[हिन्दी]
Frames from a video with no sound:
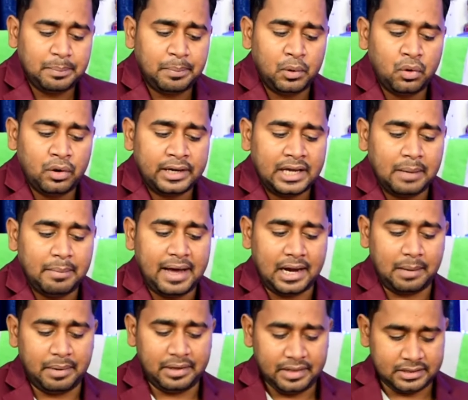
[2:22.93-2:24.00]
जीप लोन के
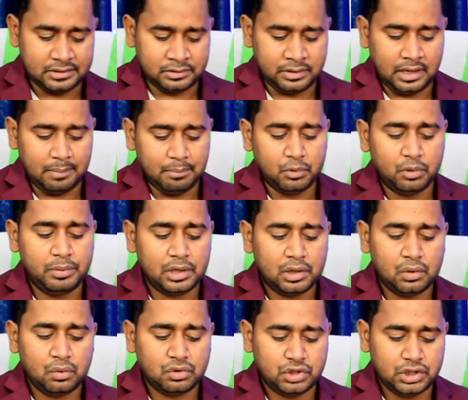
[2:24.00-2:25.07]
बारे में देखते हैं मूवी
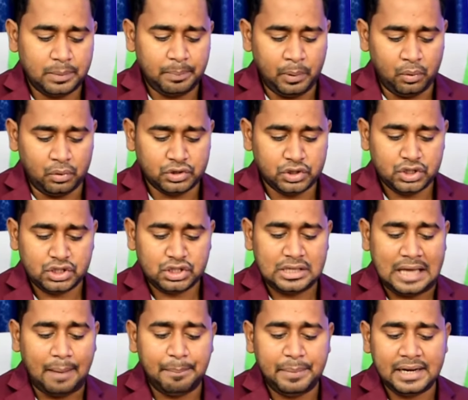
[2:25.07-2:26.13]
क्यूक जीप लोन
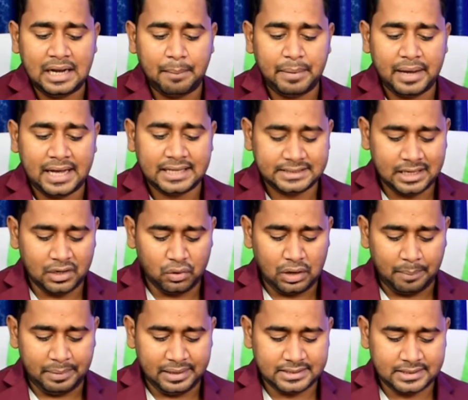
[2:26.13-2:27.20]
जिससे आप बिना ब्याज के
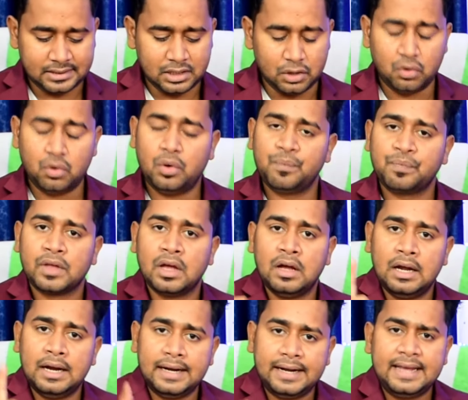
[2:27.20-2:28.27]
लोन आप ले सकते हो
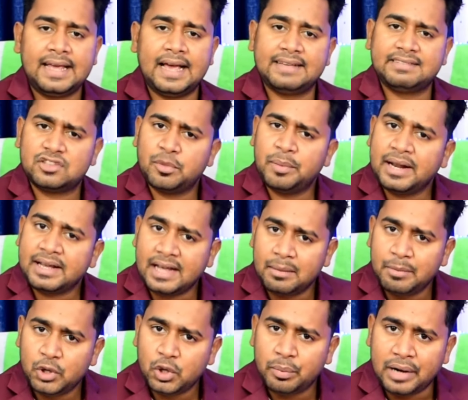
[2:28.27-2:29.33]
ठीक है ऐसे तो मैंने
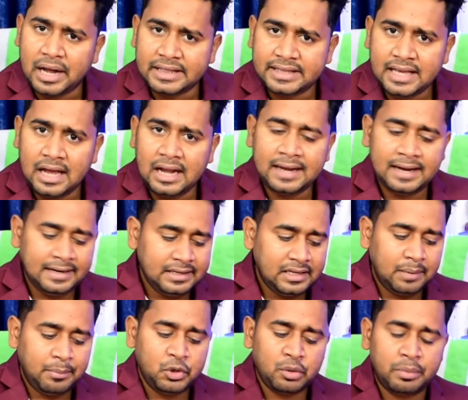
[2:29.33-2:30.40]
कई वीडियो बना दिया है लेकिन
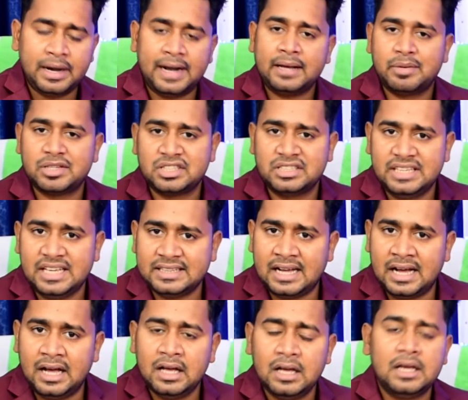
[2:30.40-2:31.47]
ये वीडियो बनाने का मकसद ये
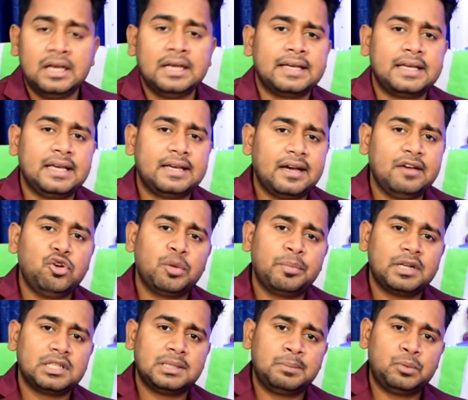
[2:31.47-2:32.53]
था कि कई लोग
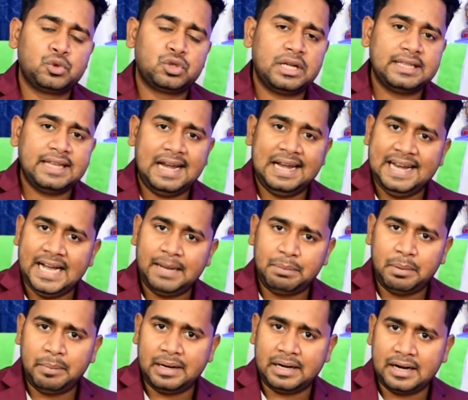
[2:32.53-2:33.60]
मेरे से पूछ रहे थे कि लेट
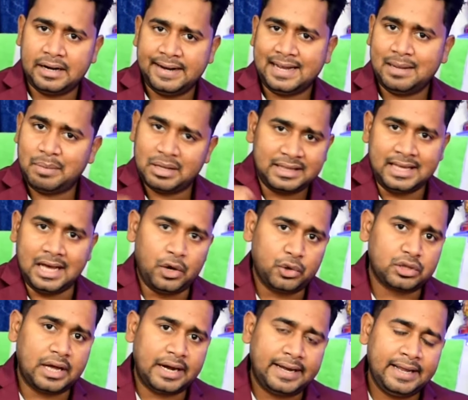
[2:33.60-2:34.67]
पेमेंट करने के बाद क्या
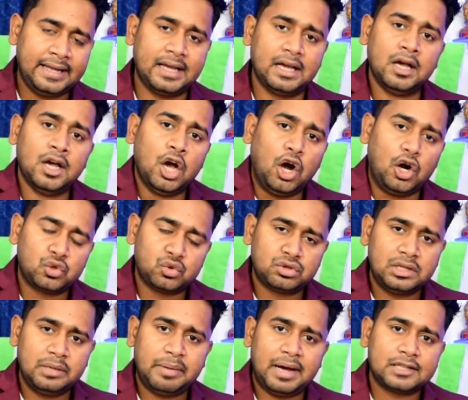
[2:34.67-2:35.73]
होता है ठीक है और
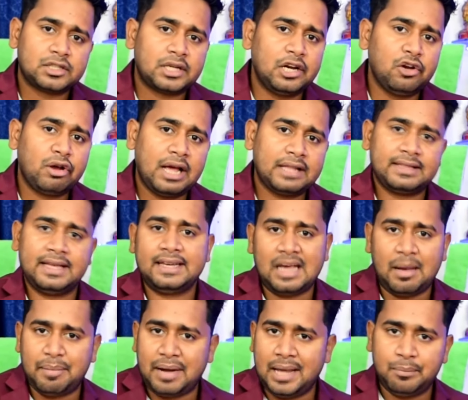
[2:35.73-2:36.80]
दूसरी बात कई लोग कहते हैं
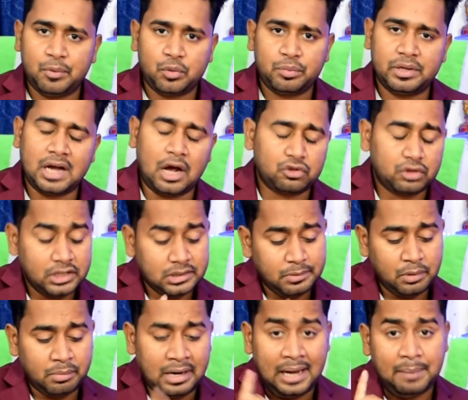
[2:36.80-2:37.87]
कि आप लाइव प्रूफ दिखाओ तो इस
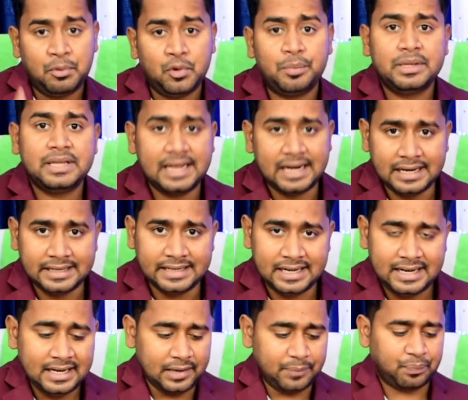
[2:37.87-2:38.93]
वीडियो में लाइव प्रूफ भी देख लीजिए
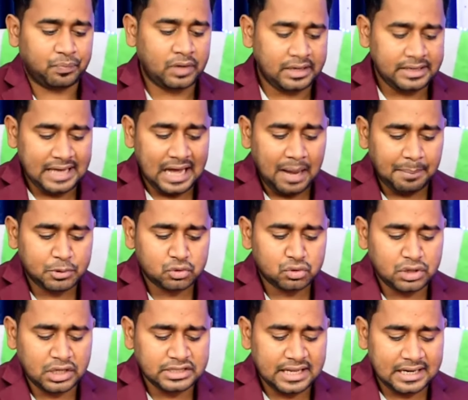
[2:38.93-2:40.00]
ठीक है यहाँ पर
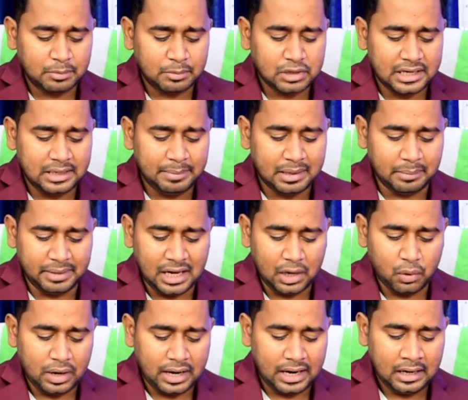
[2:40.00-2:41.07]
तो दस हज़ार का मुझे लिमिट मिला
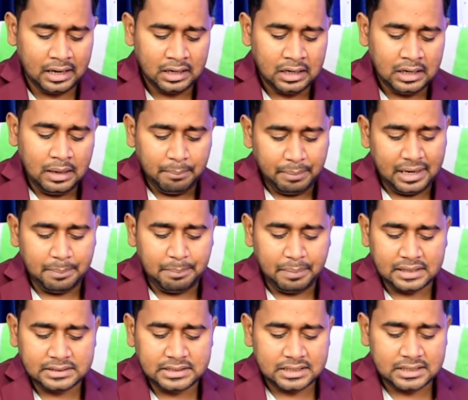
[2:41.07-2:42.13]
हुआ है पहले
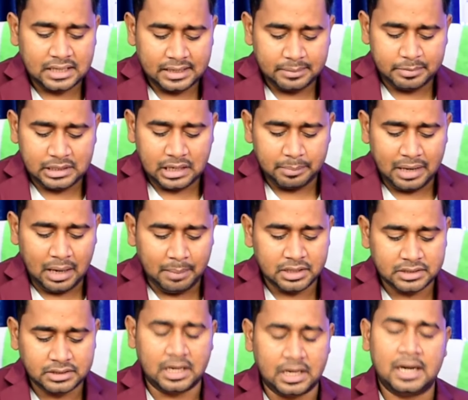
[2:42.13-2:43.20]
पाँच हज़ार था अब यहाँ पर
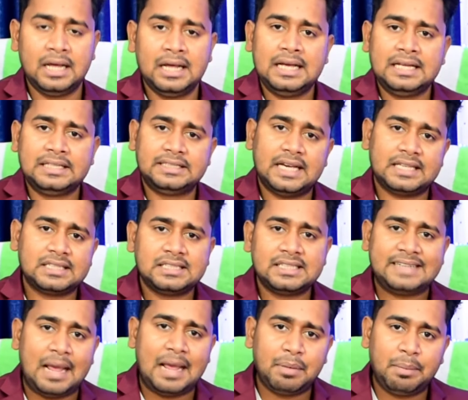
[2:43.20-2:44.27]
दस हज़ार जैसे
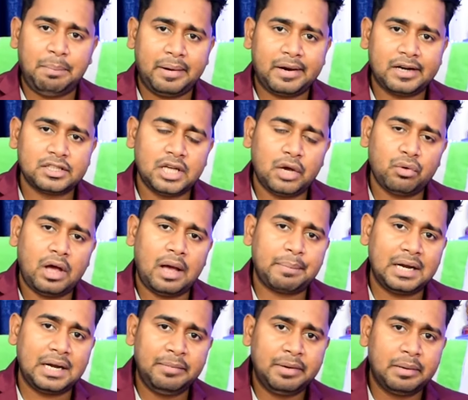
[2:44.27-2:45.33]
जैसे टाइम में पे करते जाओगे
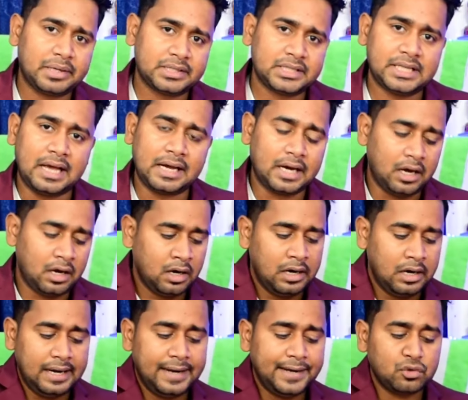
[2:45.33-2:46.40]
आपका लिमिट बढ़ते जाएगा
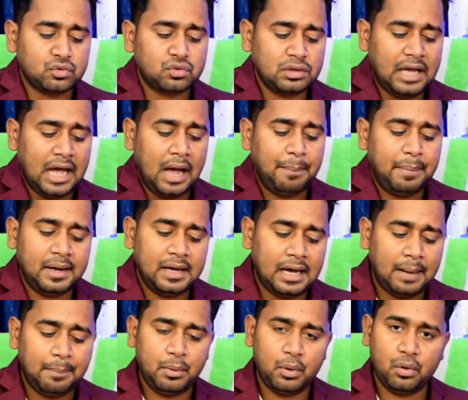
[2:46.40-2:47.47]
लेकिन दोस्तों यहाँ पे
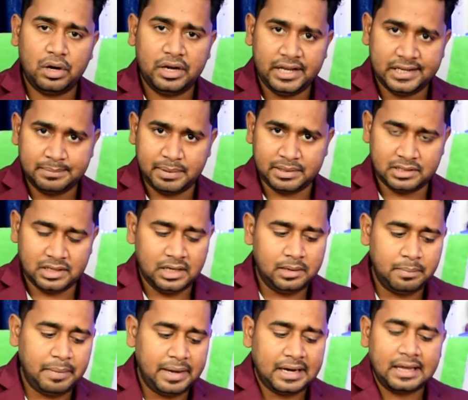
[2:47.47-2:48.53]
आप लोगों के लिए
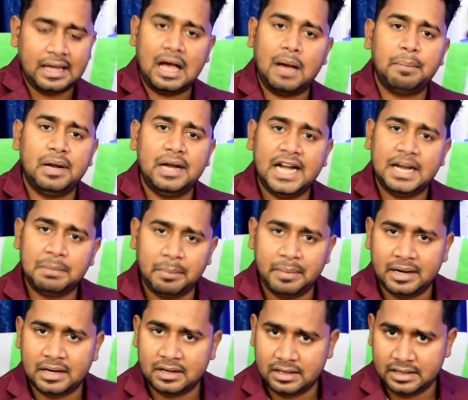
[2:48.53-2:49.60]
स्पेशली मैंने यहाँ पे लेट
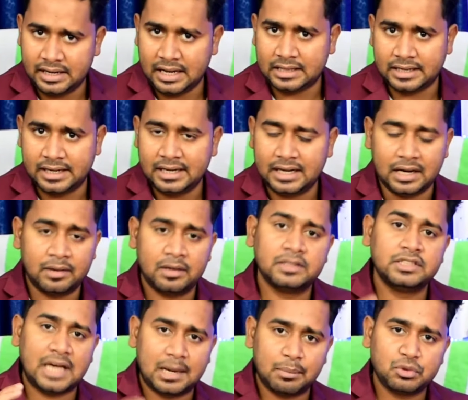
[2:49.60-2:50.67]
पेमेंट किया था ठीक है
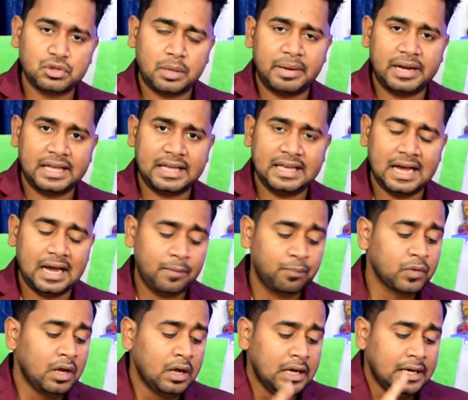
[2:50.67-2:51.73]
जानबूझ के मैंने किया
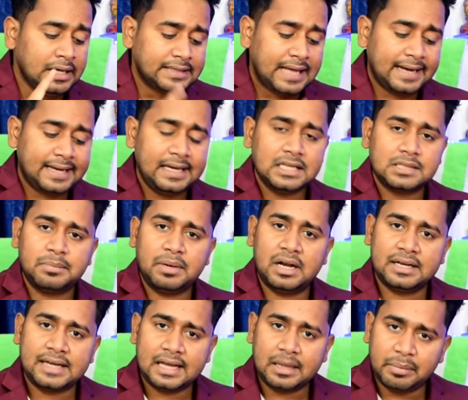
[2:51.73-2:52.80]
है ताकि इसमें
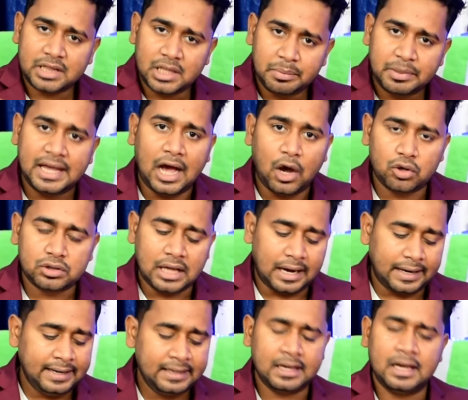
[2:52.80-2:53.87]
लगे कि मतलब क्या
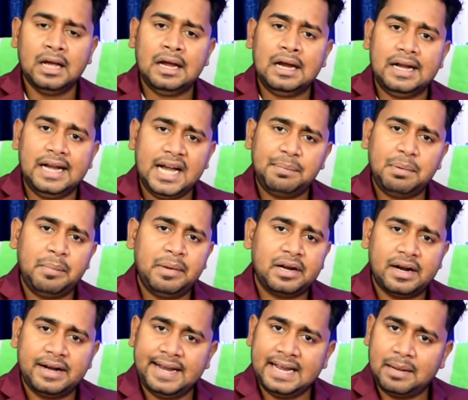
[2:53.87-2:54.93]
होता है ठीक है लेट
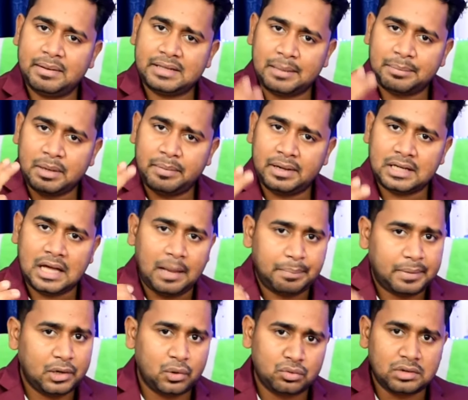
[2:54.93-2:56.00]
पेमेंट करने के बाद आपके पास
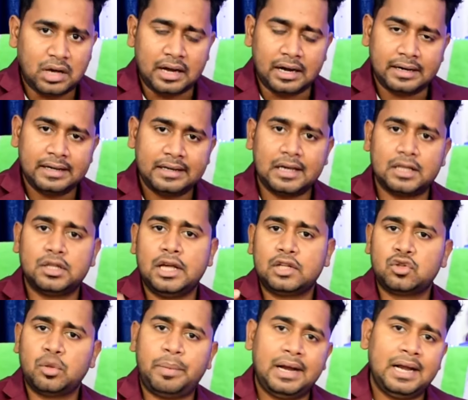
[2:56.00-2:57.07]
आपका नुकसान है ठीक है
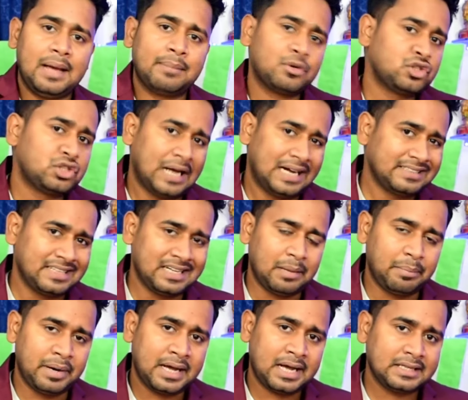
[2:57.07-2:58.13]
एक तो पहले आपको चार्ज
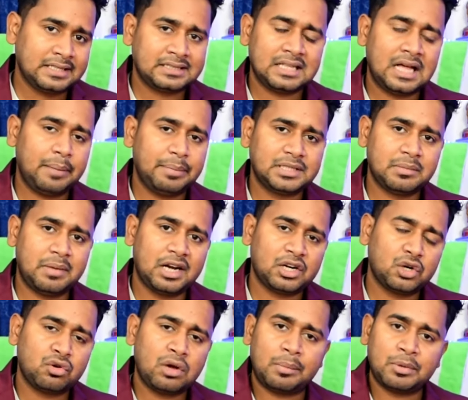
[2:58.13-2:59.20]
देना पड़ेगा जितना आप
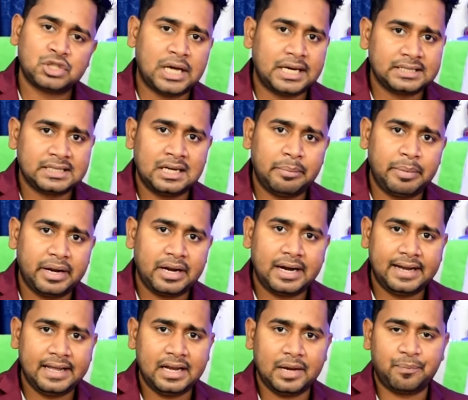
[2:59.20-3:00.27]
इस्तेमाल करोगे आपको चार्ज देना
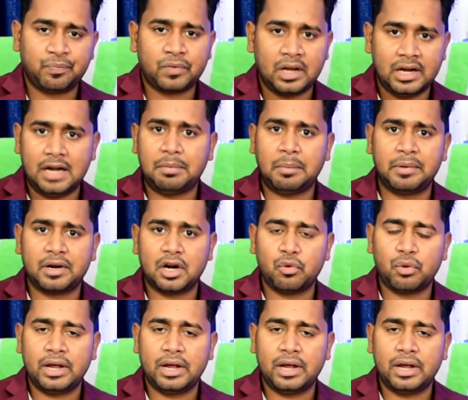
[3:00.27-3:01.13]
पड़ेगा ठीक है लेट पेमेंट